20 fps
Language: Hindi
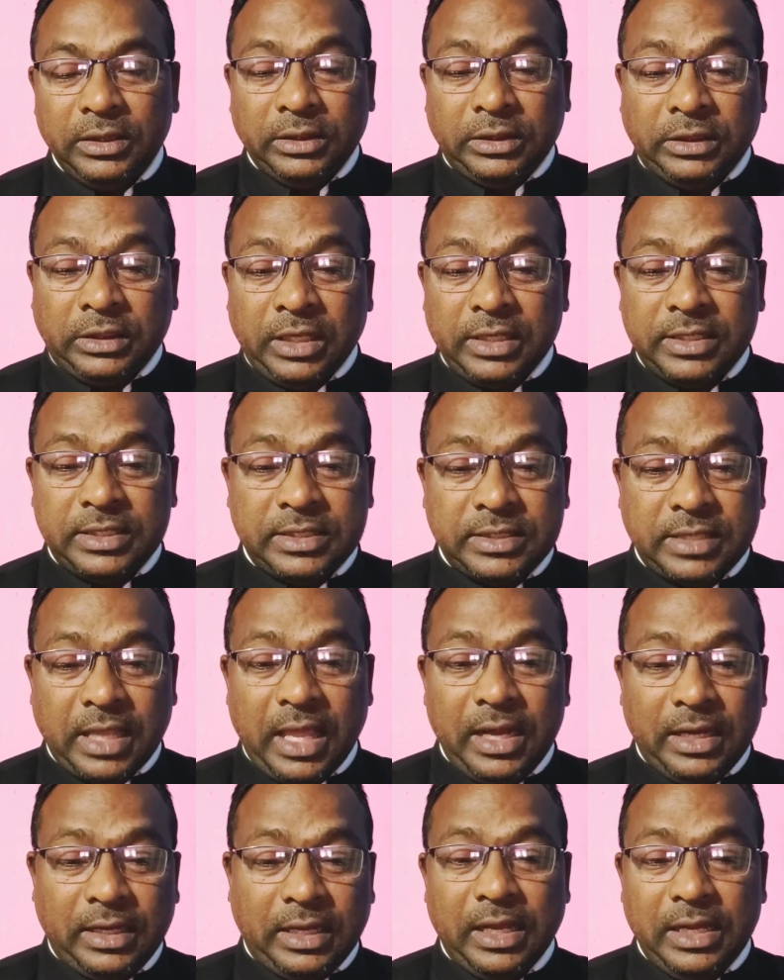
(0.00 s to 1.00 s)
दस
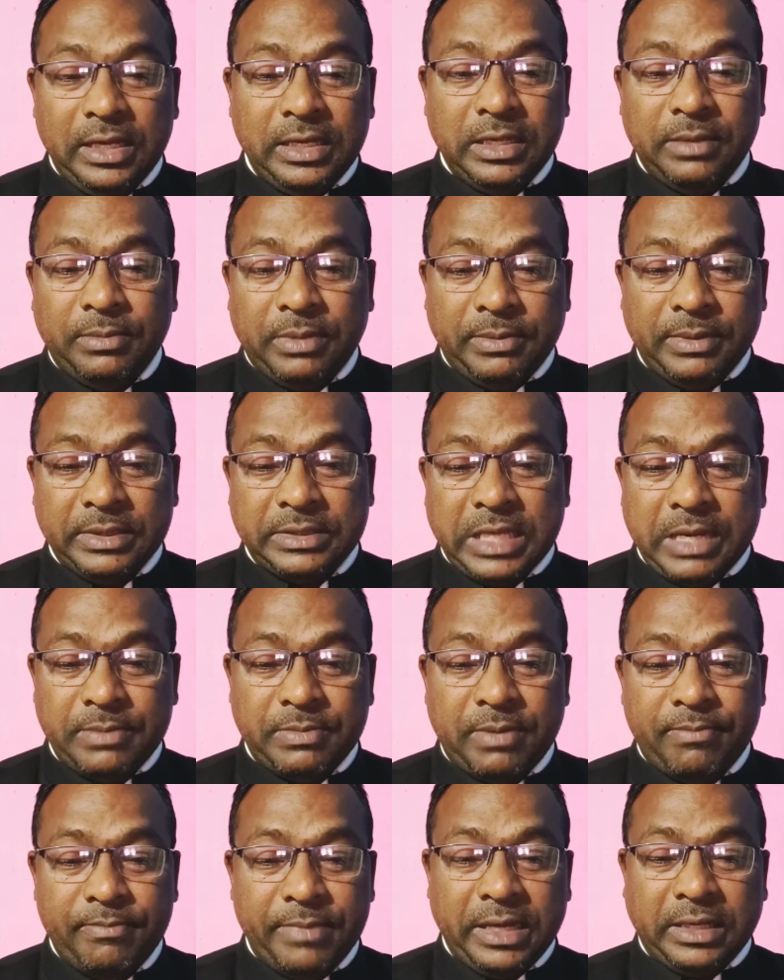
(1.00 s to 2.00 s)
साल के लिए बाबा
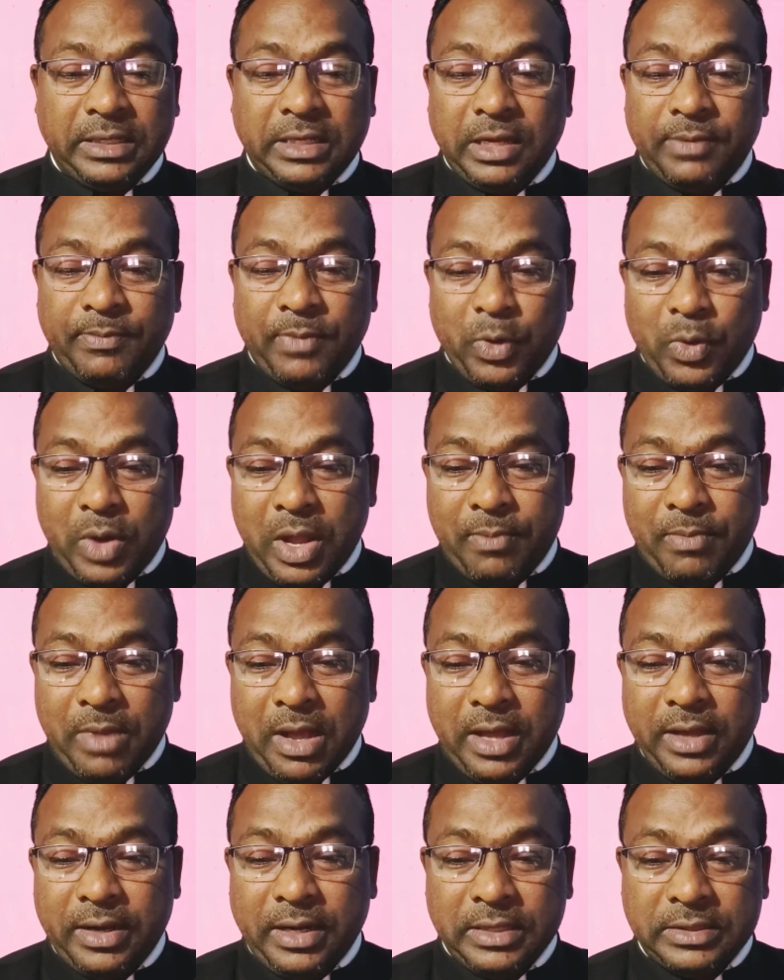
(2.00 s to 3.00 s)
साहेब अम्बेडकर बड़ोड़ा
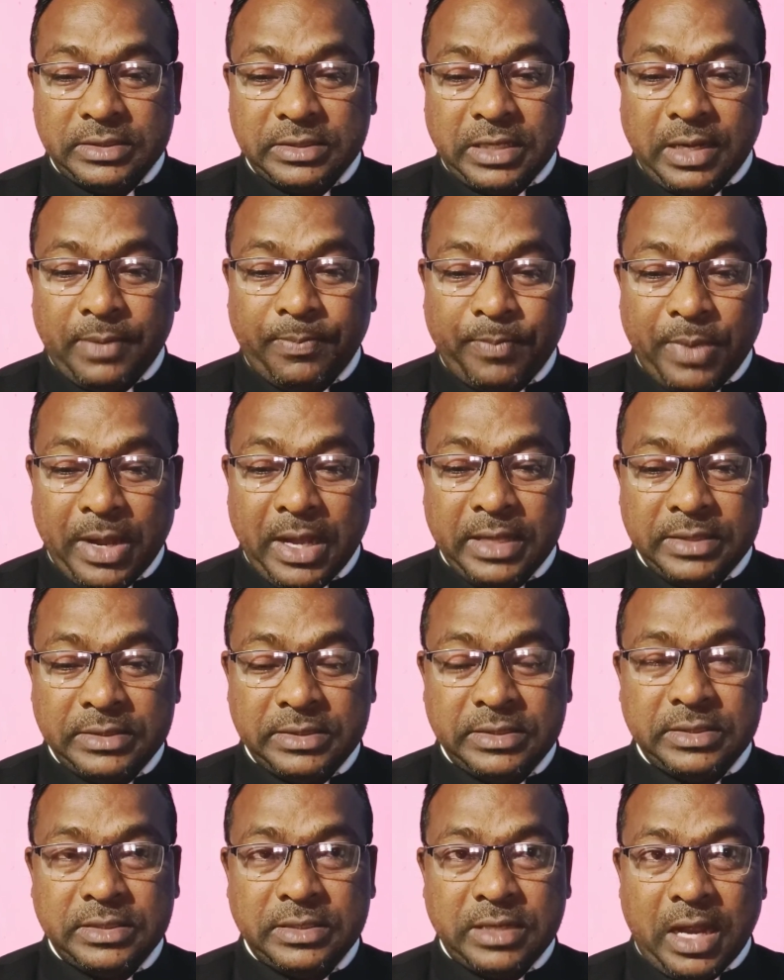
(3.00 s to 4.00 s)
महाराज का
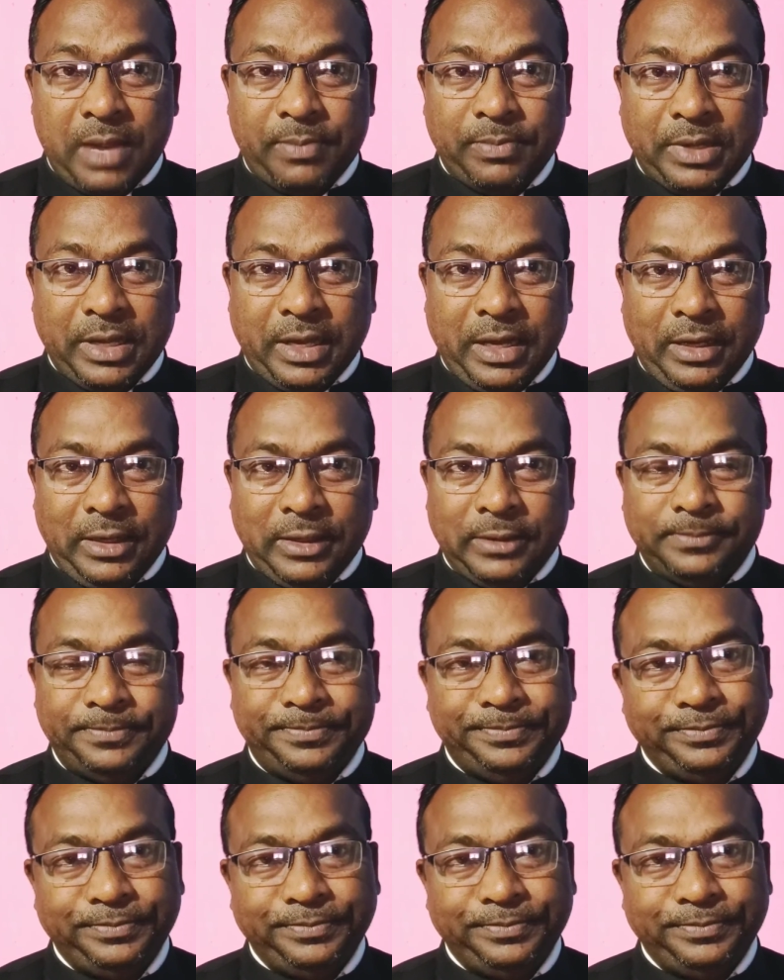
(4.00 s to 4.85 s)
पास काम करेंगे